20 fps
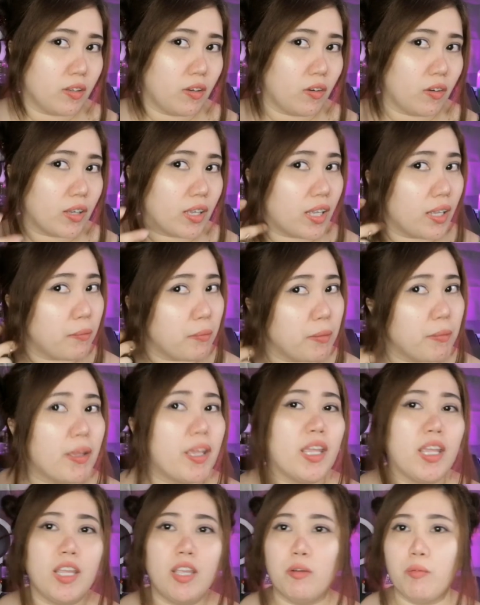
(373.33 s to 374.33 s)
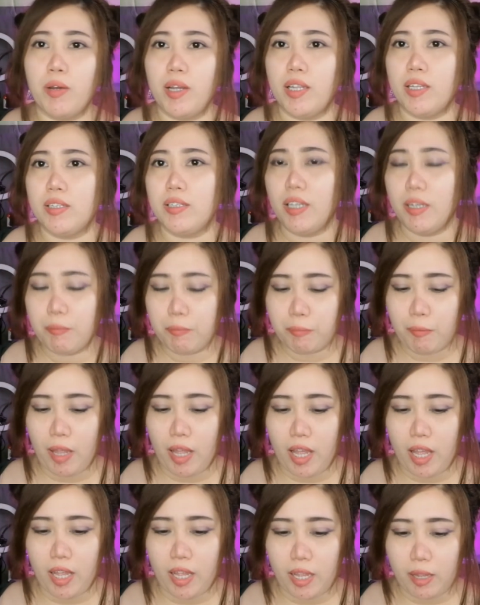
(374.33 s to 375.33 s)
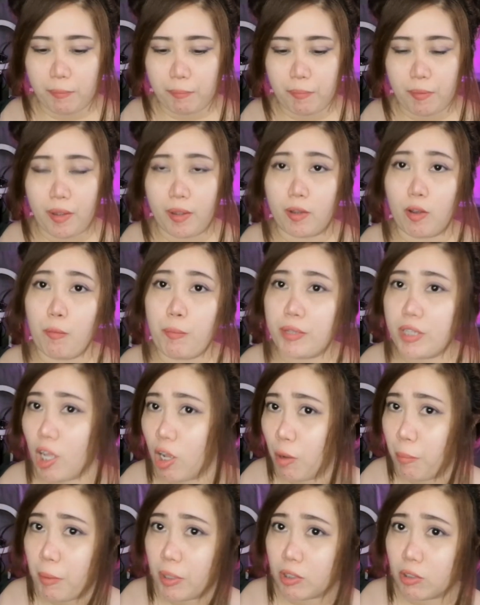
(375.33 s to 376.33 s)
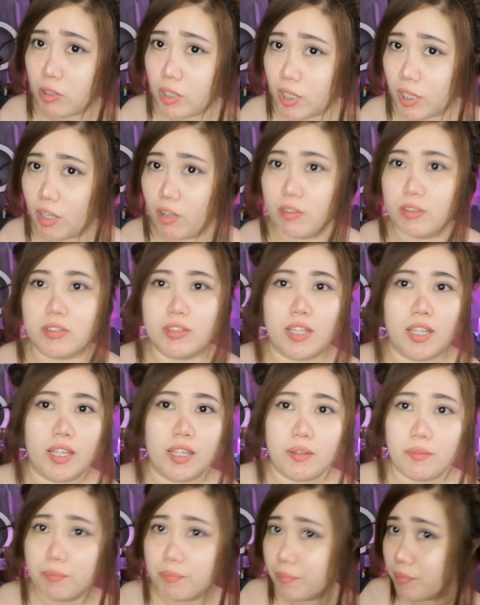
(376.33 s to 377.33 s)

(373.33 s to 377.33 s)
okay may iwan then uh, gupitan ko pa to ng kaunti